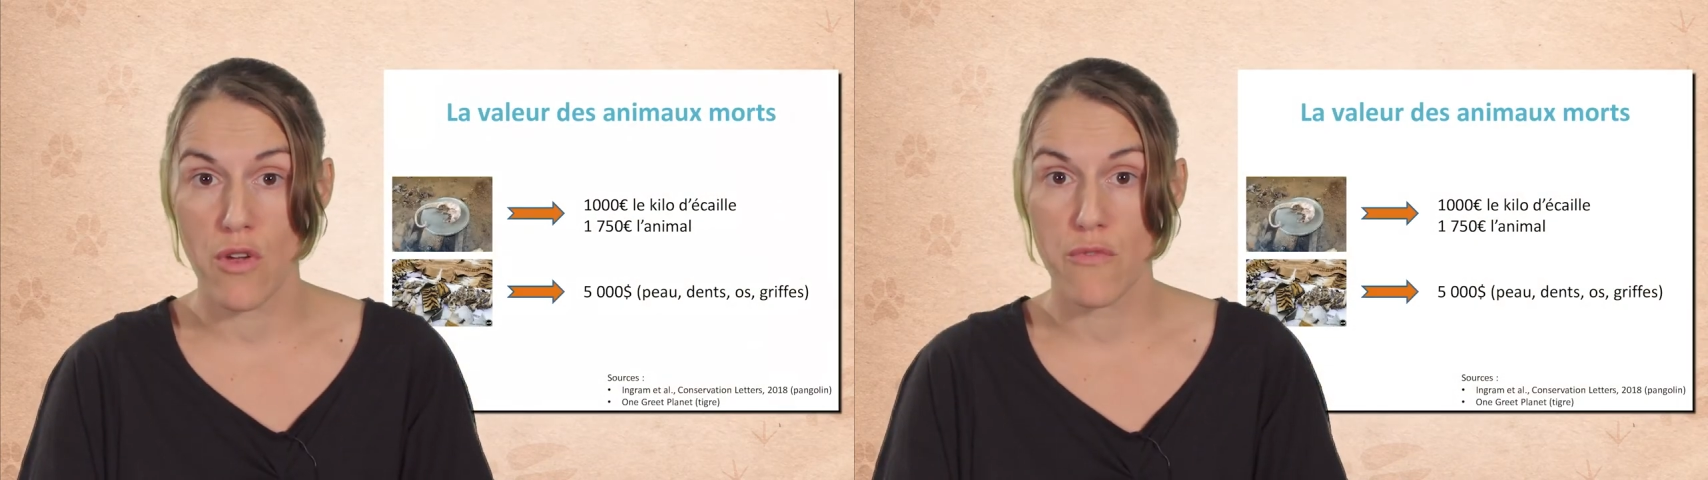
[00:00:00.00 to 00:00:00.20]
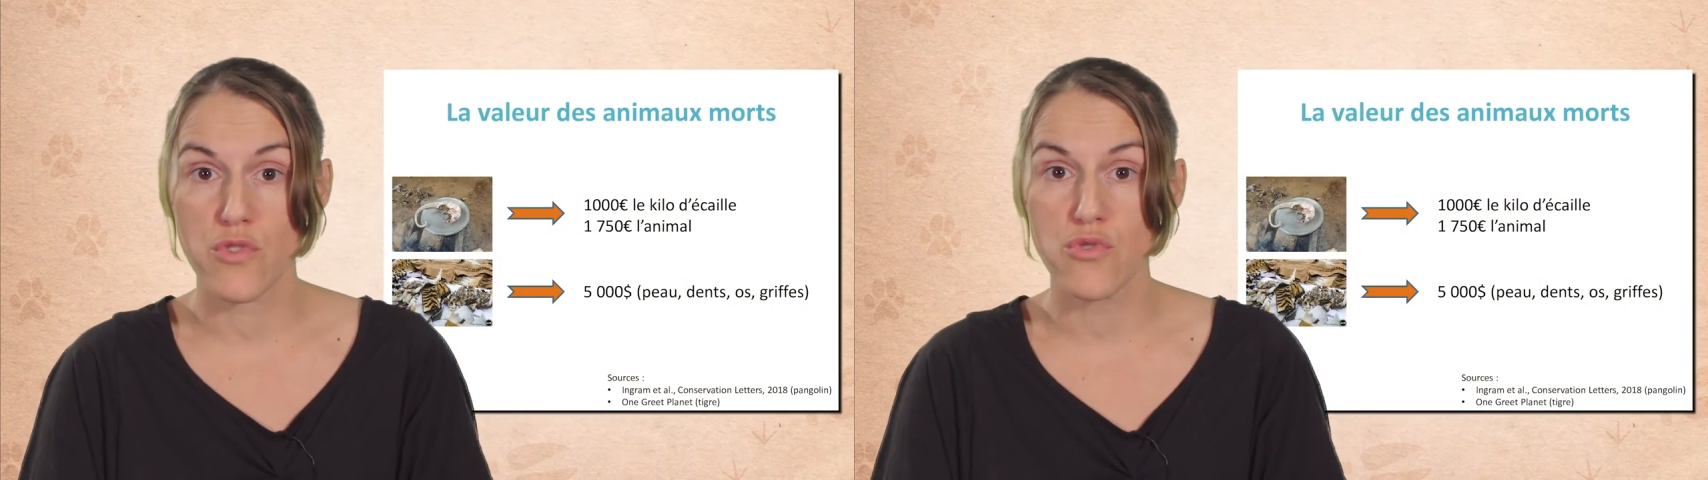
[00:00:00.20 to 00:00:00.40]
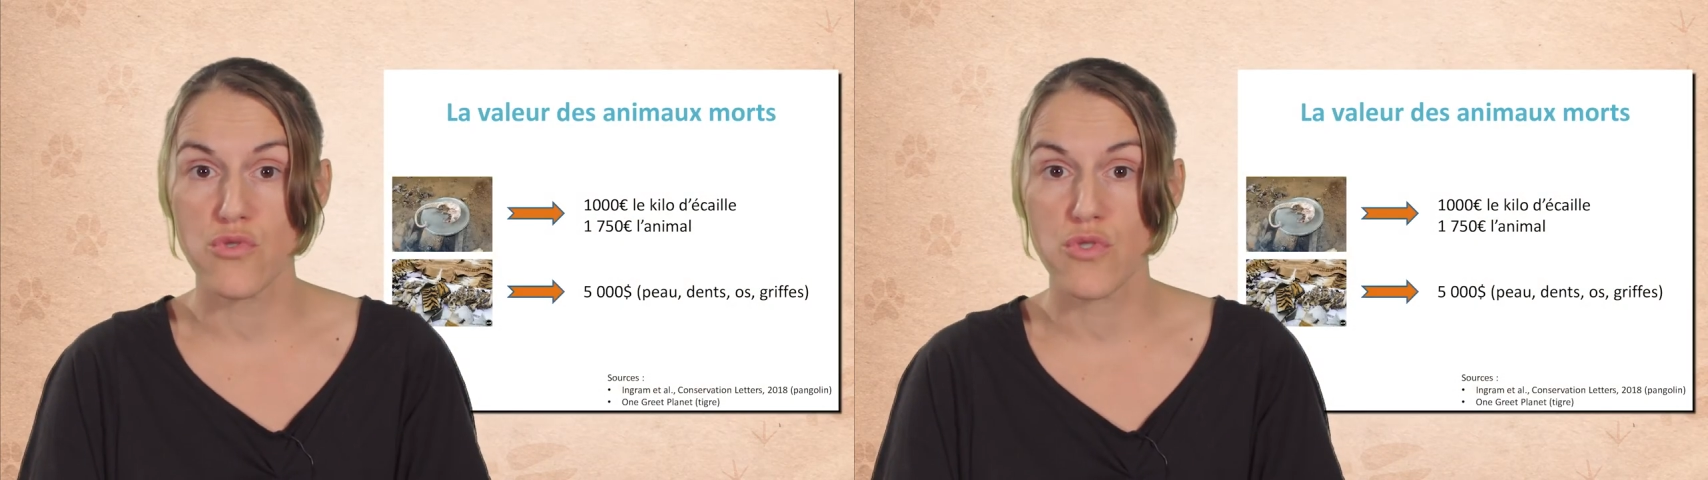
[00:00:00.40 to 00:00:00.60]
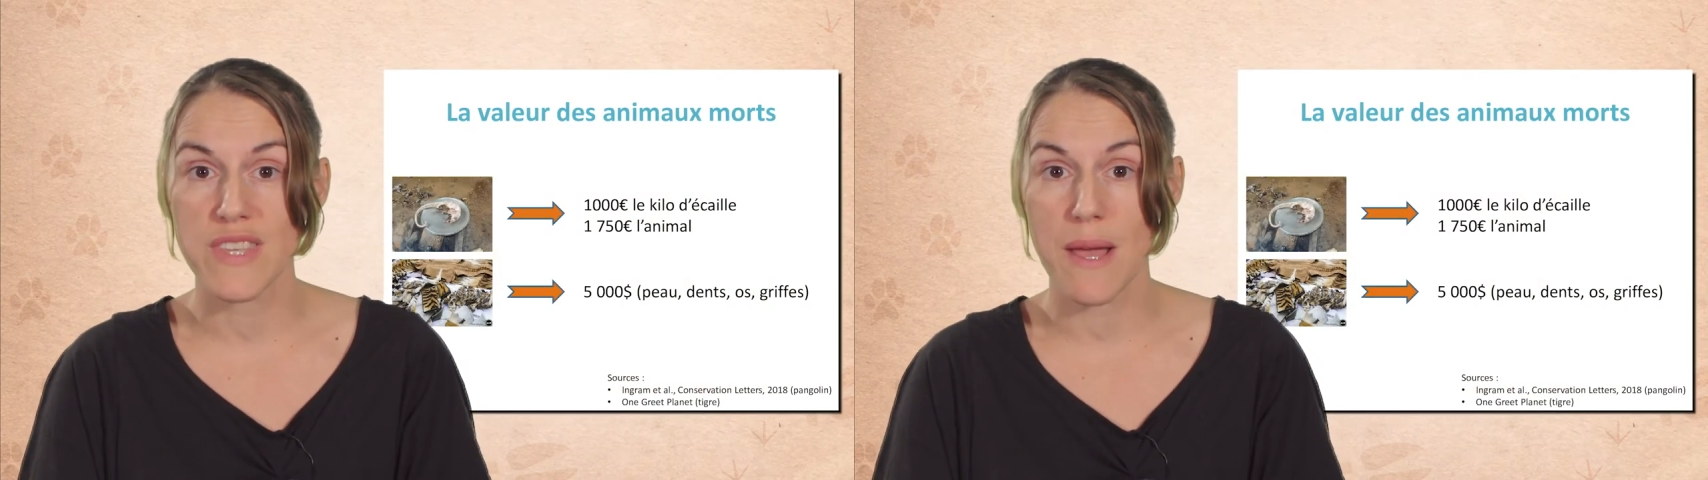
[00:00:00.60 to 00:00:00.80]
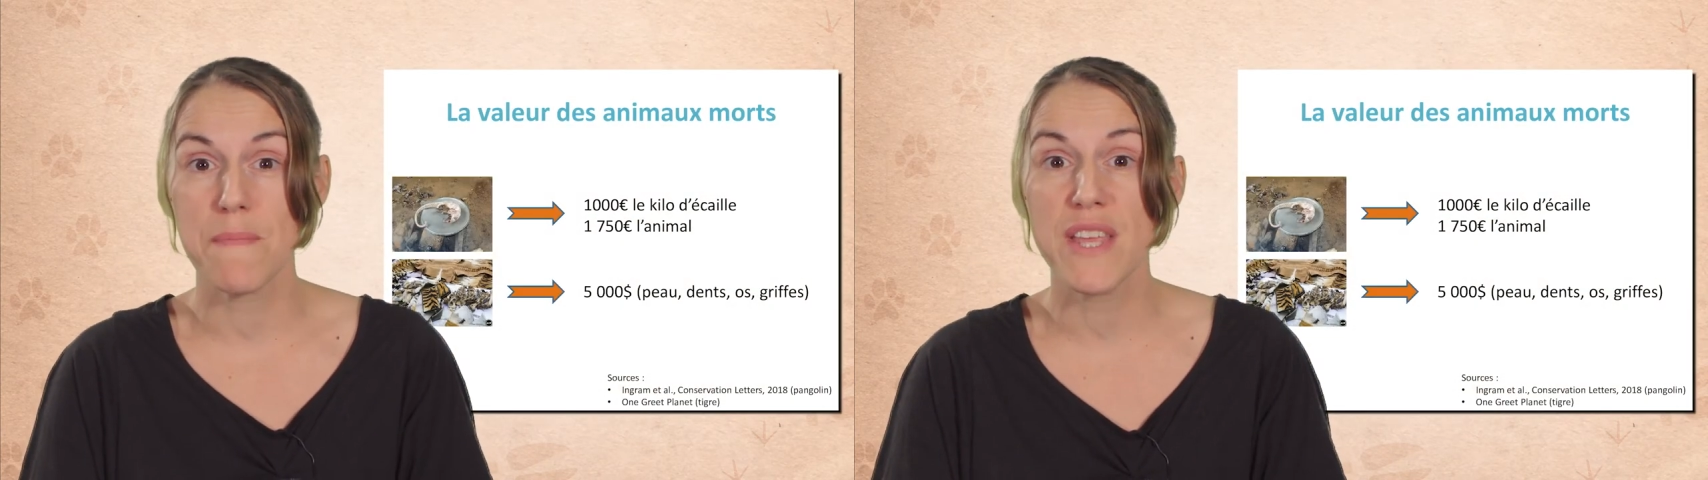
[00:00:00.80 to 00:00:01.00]
vendu
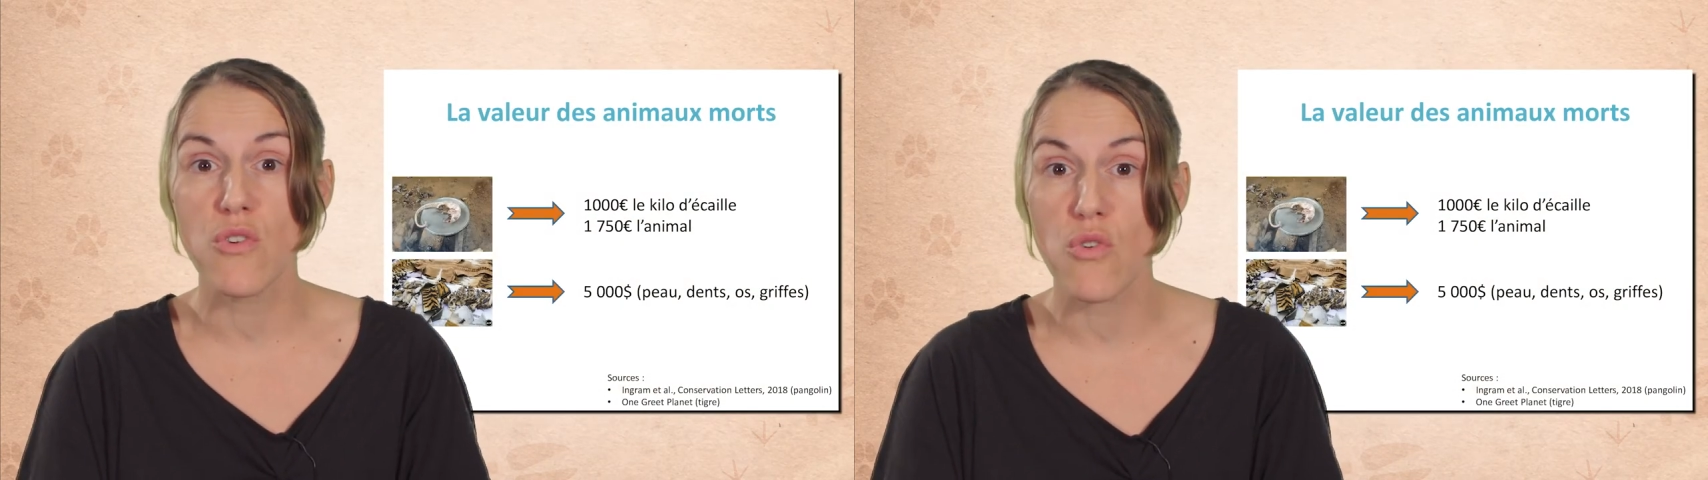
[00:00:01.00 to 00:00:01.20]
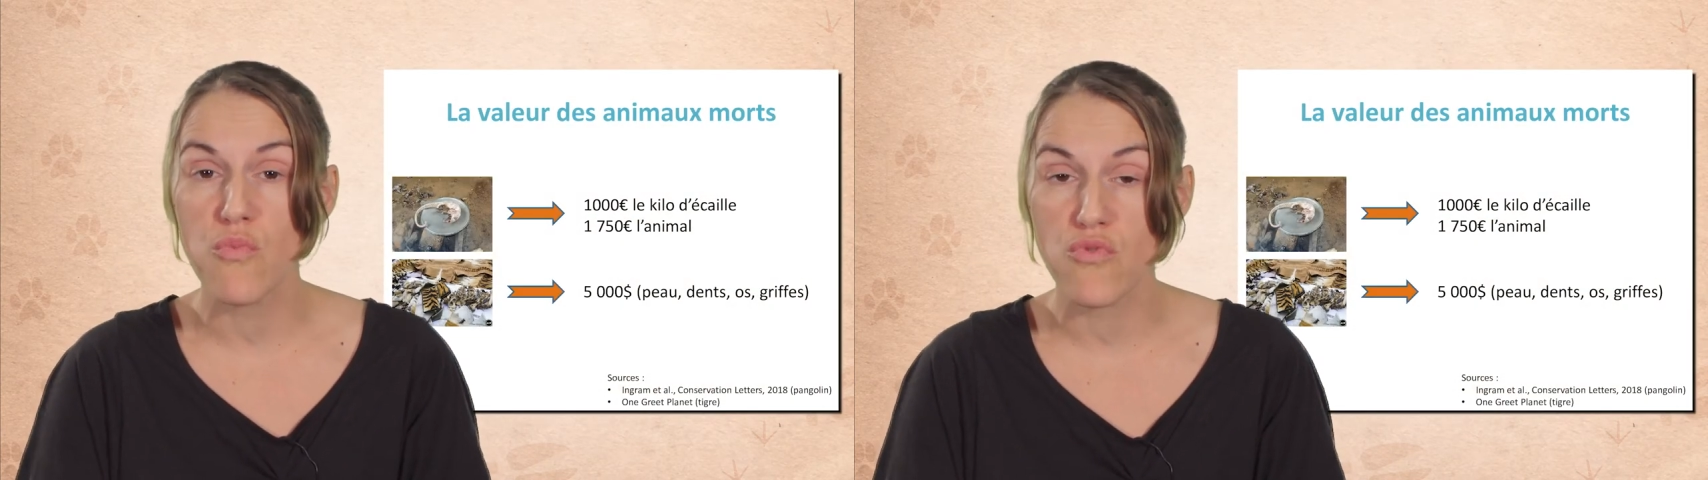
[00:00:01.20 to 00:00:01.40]
jusqu'à 1000 euros